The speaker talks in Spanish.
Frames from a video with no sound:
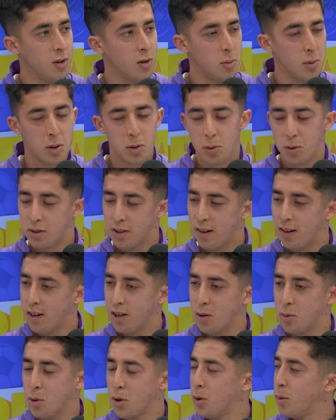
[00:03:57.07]
no me gustaba
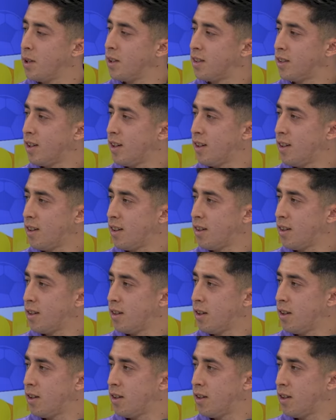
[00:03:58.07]
como comentar,
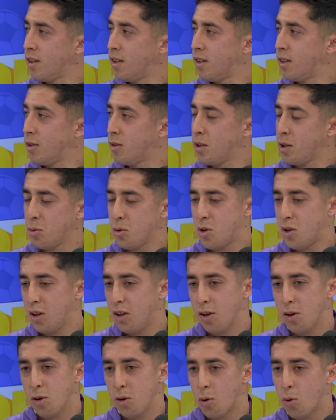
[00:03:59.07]
eh, no sé, un pues,
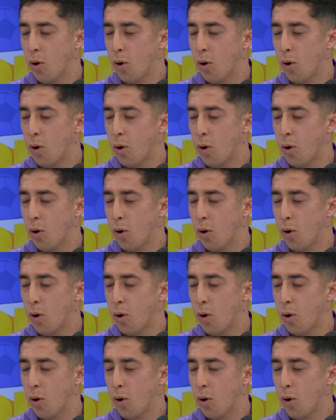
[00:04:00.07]
chiquillo,